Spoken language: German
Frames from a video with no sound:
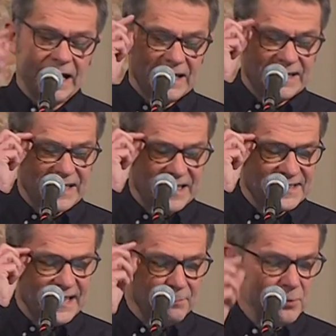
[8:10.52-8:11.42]
Ich
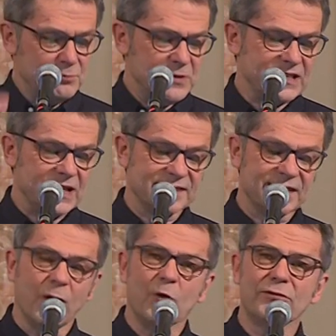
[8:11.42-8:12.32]
ertappe mich
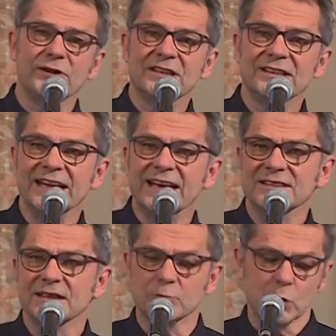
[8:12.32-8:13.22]
als aufgeklärter,